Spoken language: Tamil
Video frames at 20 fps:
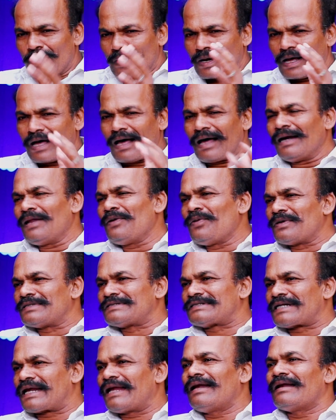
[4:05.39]
ஒரு
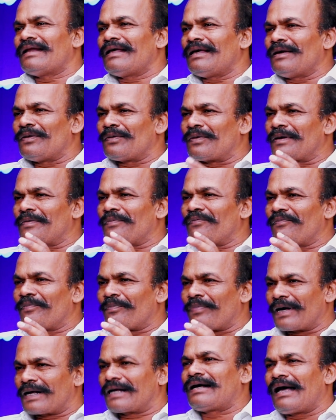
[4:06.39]
ஹாலிவுட் ஸ்டைலில் ஒரு
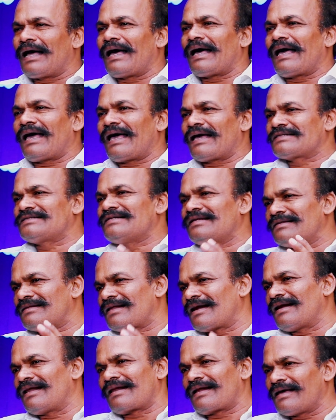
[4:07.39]
பக்கா ஆக்ஷன்
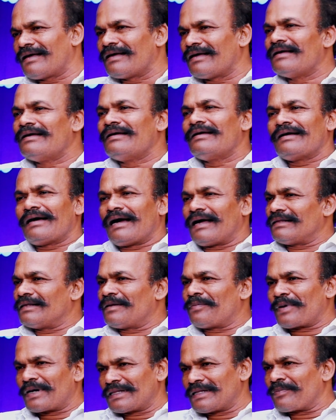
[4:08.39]
த்ரில்லராக
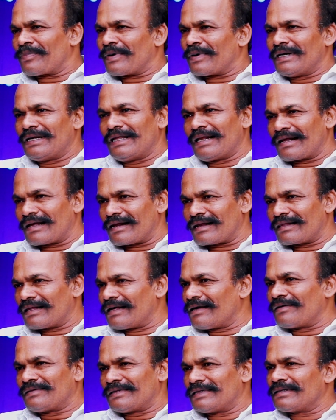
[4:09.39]
அந்த படத்தை
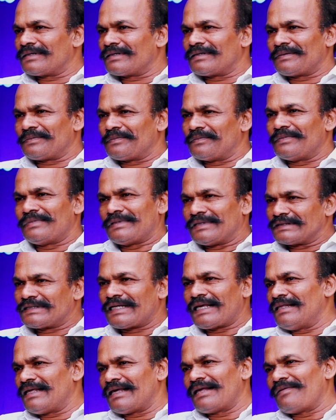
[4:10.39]
பண்ணியிருக்கிறதா வந்து
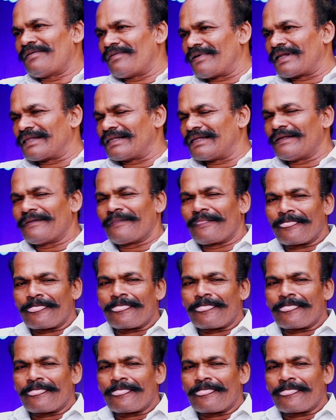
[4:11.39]
செய்திகள் வருது